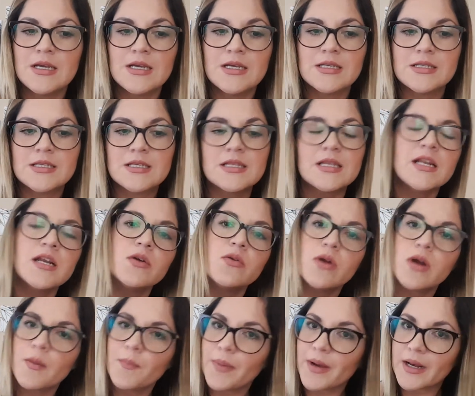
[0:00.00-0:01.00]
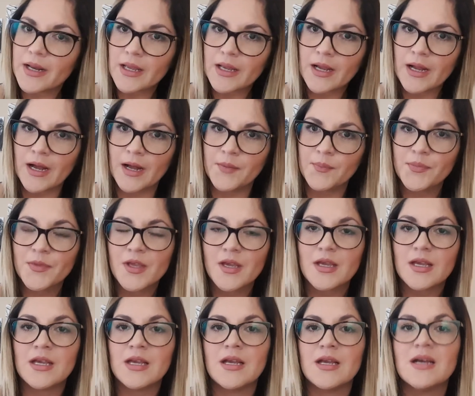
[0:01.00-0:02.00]
Si tienen una pareja
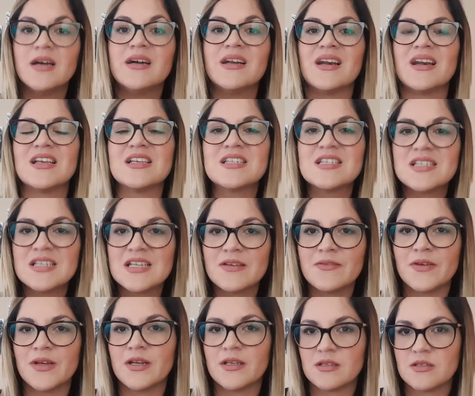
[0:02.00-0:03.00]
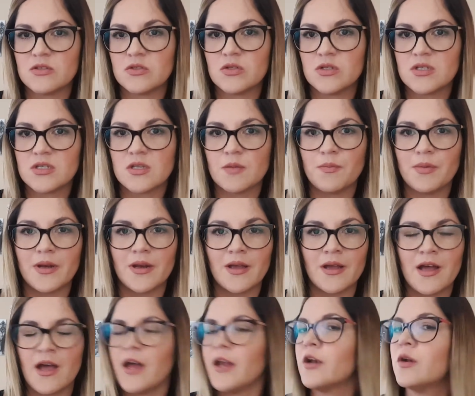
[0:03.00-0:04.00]
y reciben atención de esta
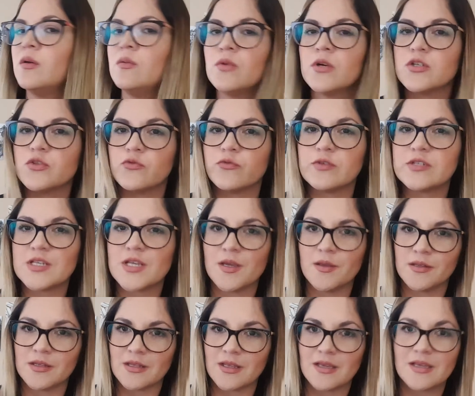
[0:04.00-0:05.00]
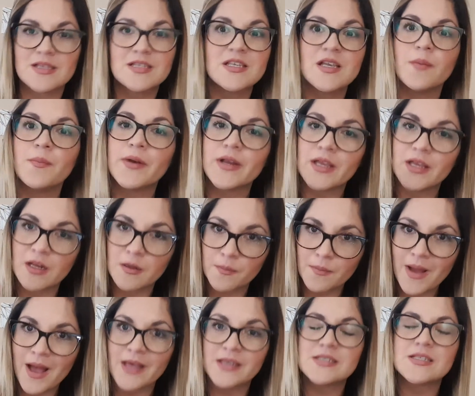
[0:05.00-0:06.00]
pareja, nunca es suficiente. Siempre quieren
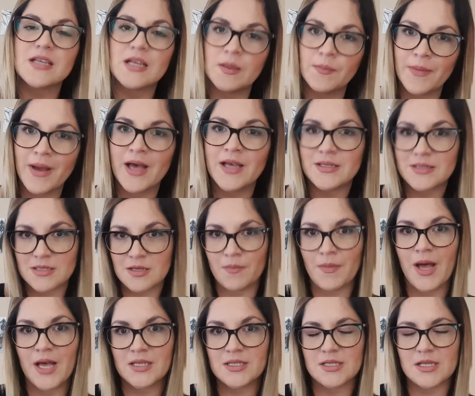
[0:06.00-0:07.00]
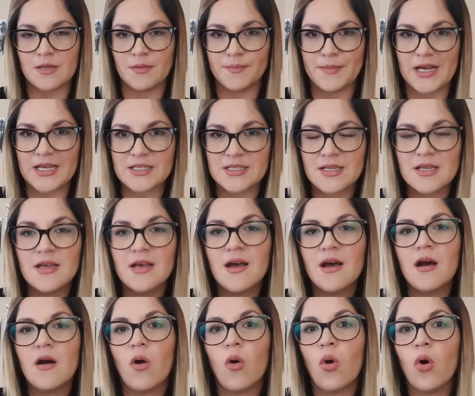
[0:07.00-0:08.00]
más y más y más y más.
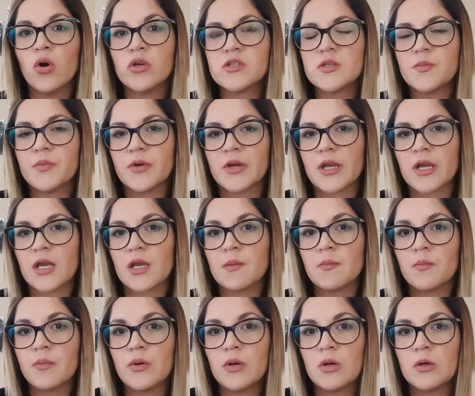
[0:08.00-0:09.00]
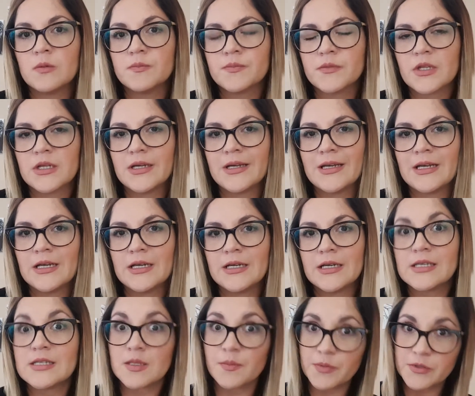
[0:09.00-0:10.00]
O si, por ejemplo,
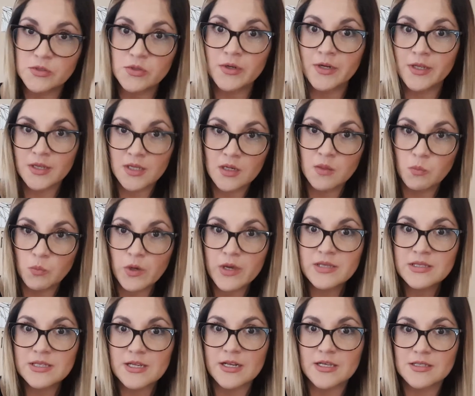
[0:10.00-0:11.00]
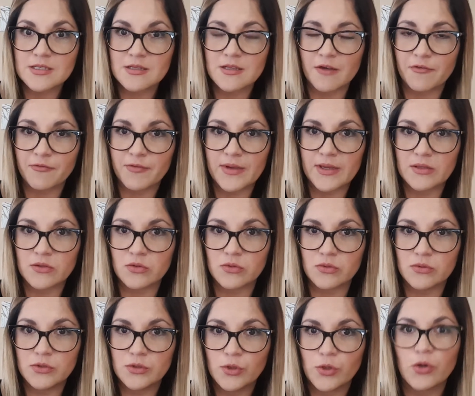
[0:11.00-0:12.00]
eh, esta persona tiene muestras de afecto